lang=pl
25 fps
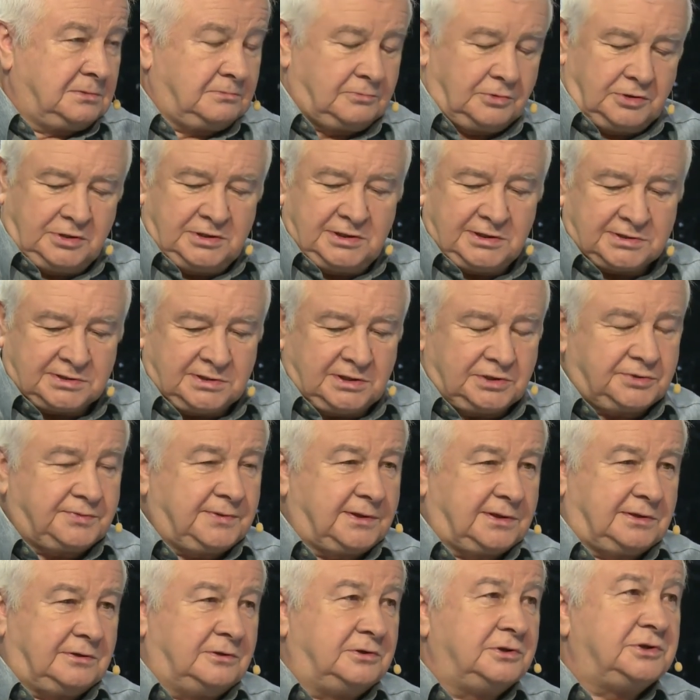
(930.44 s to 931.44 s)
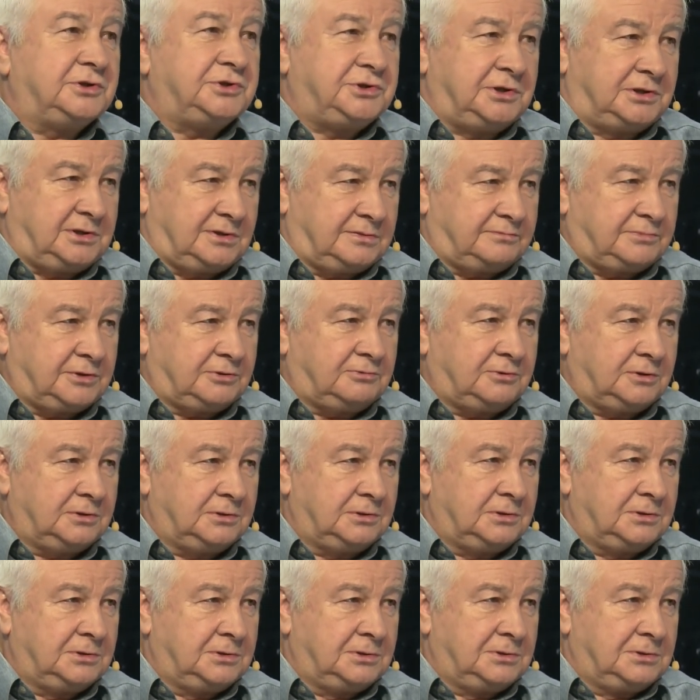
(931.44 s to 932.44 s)
Bo on nie zna świata, nigdzie nie był.
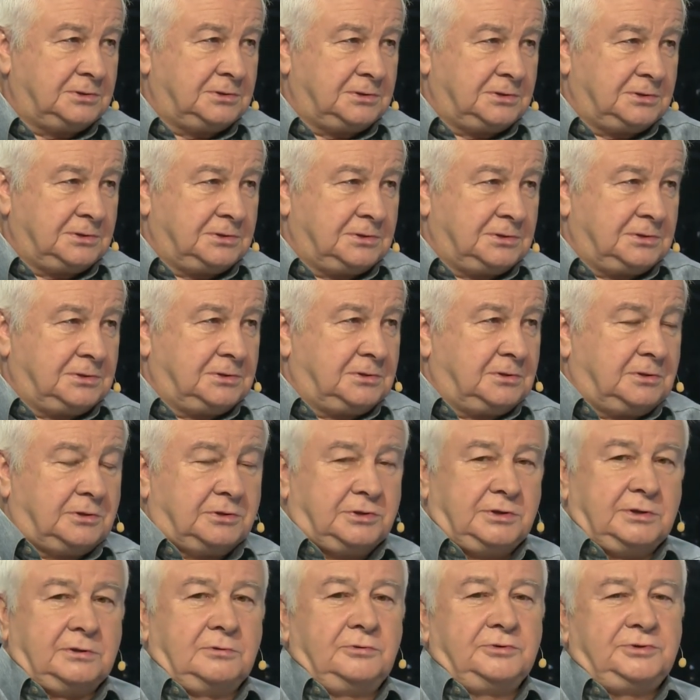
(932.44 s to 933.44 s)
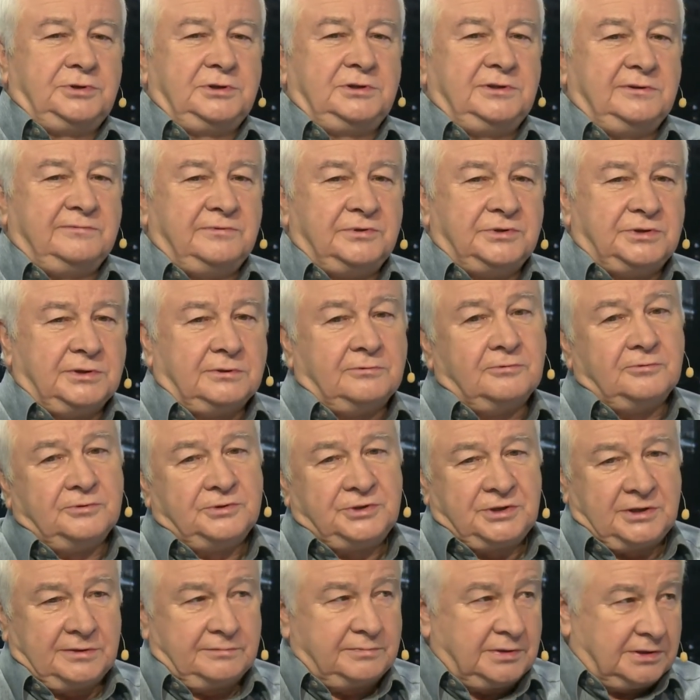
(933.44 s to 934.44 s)
On tych ludzi nie widział u
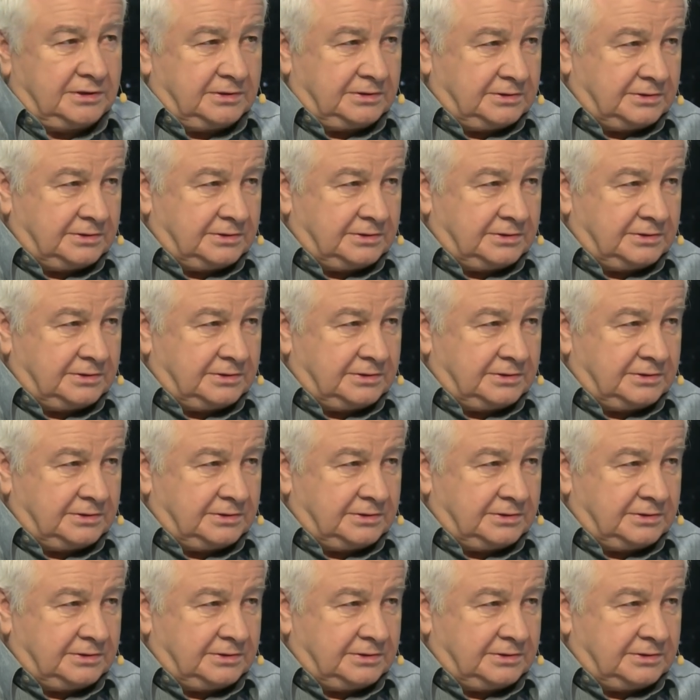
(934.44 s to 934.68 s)
siebie.